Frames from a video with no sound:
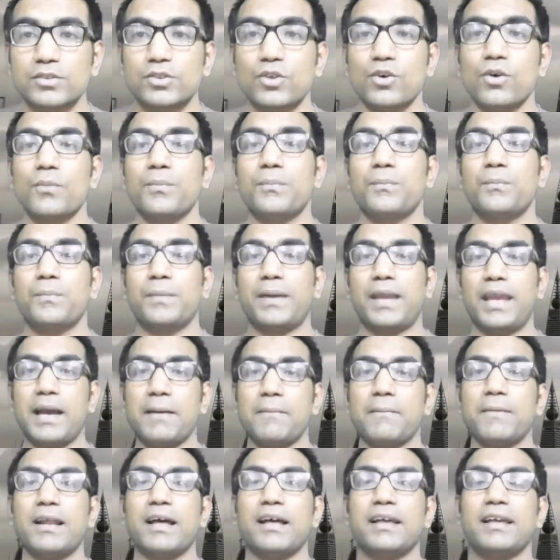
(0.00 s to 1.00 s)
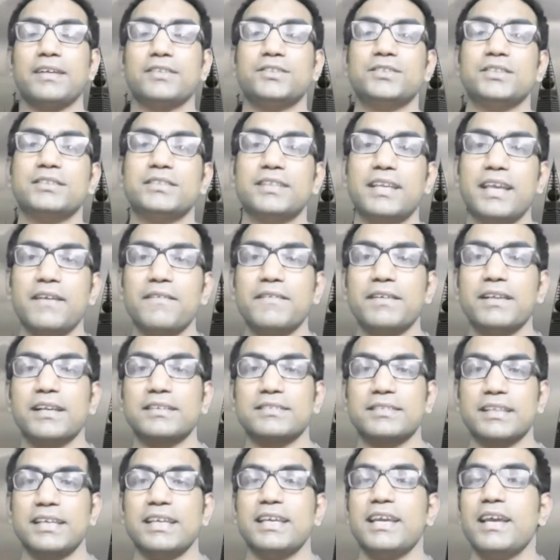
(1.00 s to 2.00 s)
जो कैमरा है जिसकी
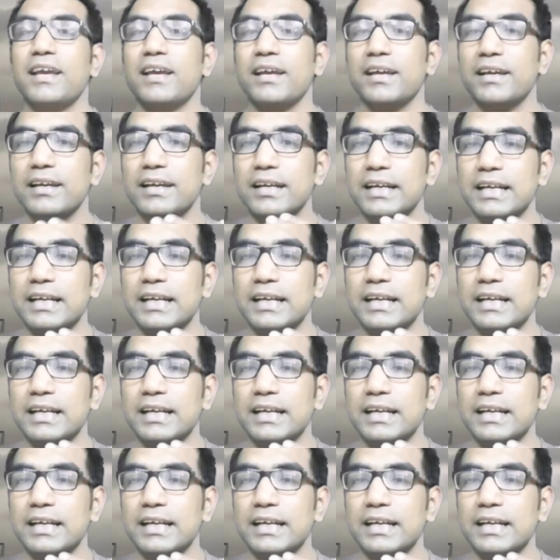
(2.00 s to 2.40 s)
वजह से ये